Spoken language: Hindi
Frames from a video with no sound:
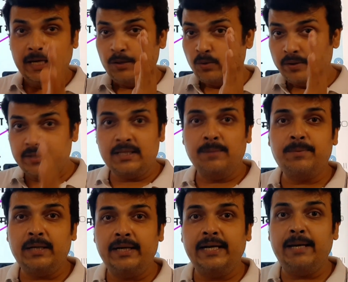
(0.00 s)
इनको
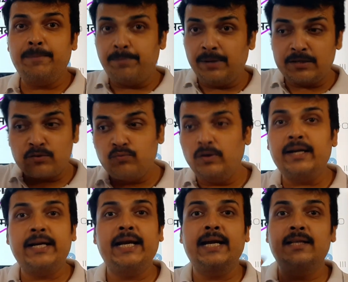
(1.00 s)
रिजर्व करना है प्लस
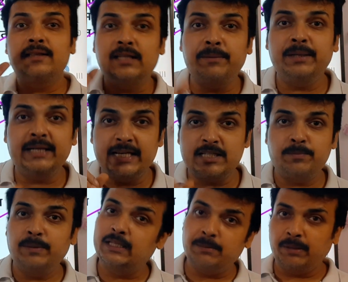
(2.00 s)
वन रहेगा तभी
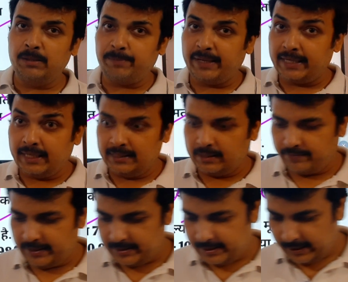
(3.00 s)
राष्ट्रपति बन पाएंगे
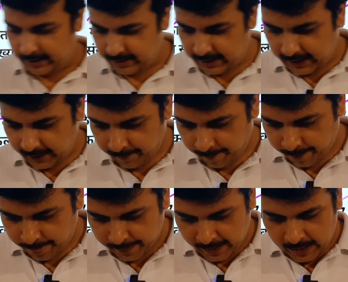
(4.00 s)
अदरवाइज नहीं ठीक है
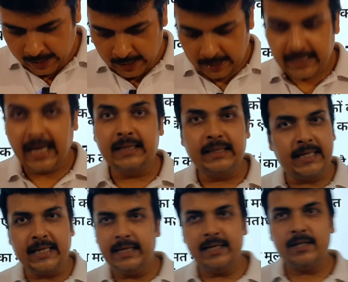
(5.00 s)
यहां
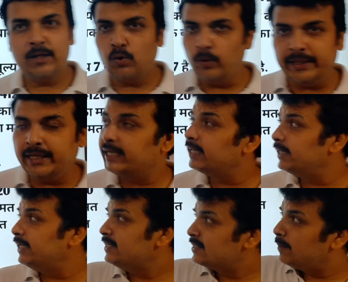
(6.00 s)
तक क्लियर कोई दिक्कत
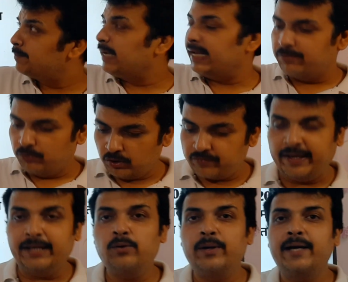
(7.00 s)
नहीं सबका एक वोट
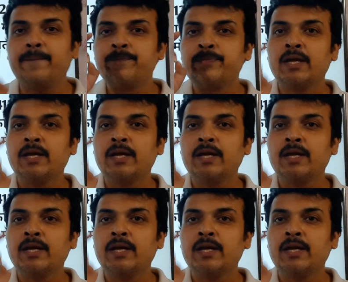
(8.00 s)
वैल्यू है